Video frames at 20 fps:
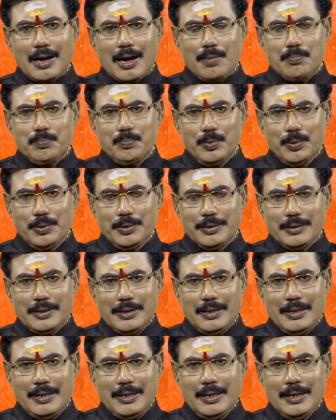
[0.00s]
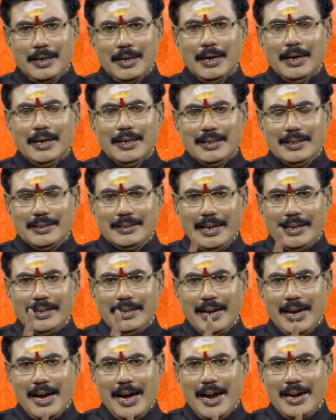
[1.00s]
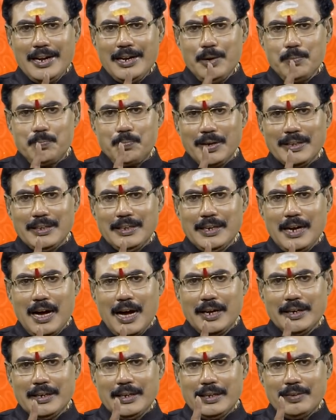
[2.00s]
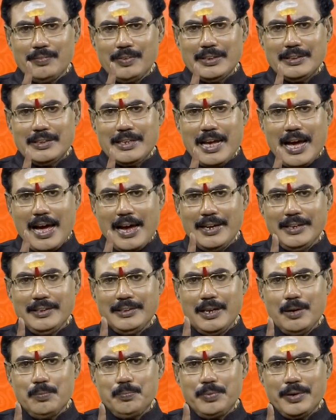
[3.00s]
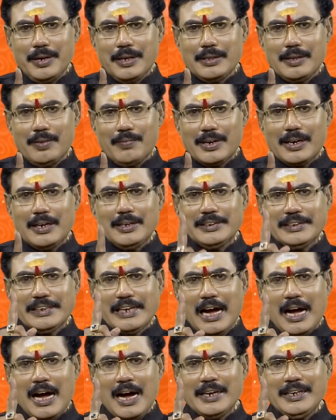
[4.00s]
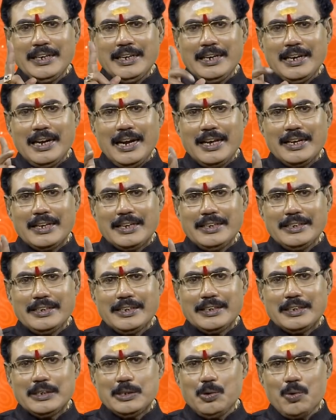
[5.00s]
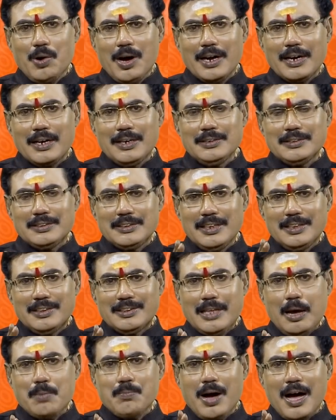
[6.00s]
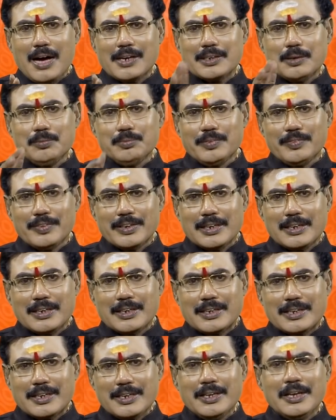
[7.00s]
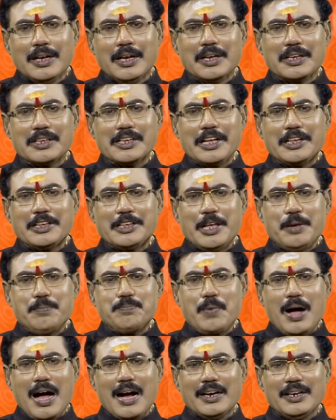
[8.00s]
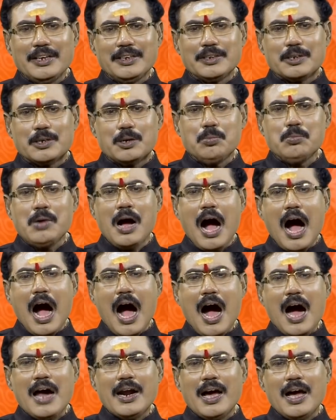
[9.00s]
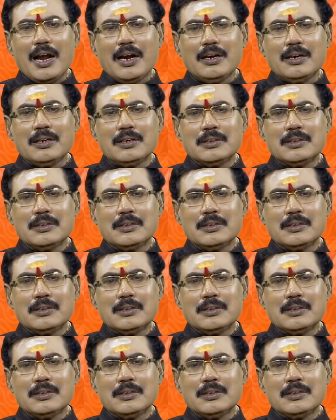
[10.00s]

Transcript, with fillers: அப்பொழுது இந்த ஏழு பதினாறு இருபத்தி ஐந்தில் பிறந்தவர்கள் ஞானி நிலைக்கு எட்டுவார்கள் சித்தமாகும் இவர்களுக்கு தித்திப்பாக இருக்கும் ஆனால்